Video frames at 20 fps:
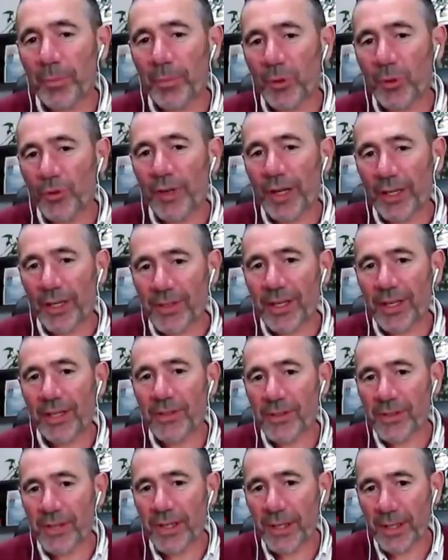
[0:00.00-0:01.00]
Beruf her sind
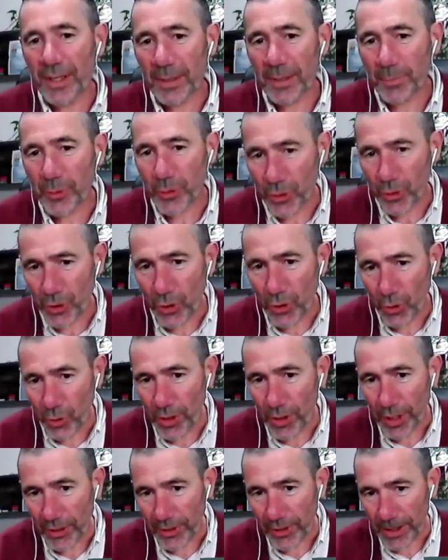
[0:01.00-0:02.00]
Sie äh,
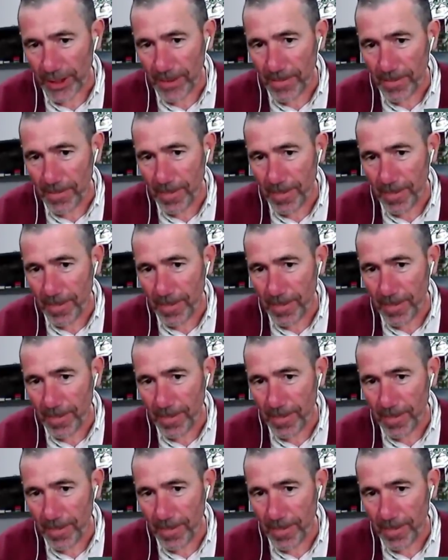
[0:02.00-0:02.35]
Psychologe, oder?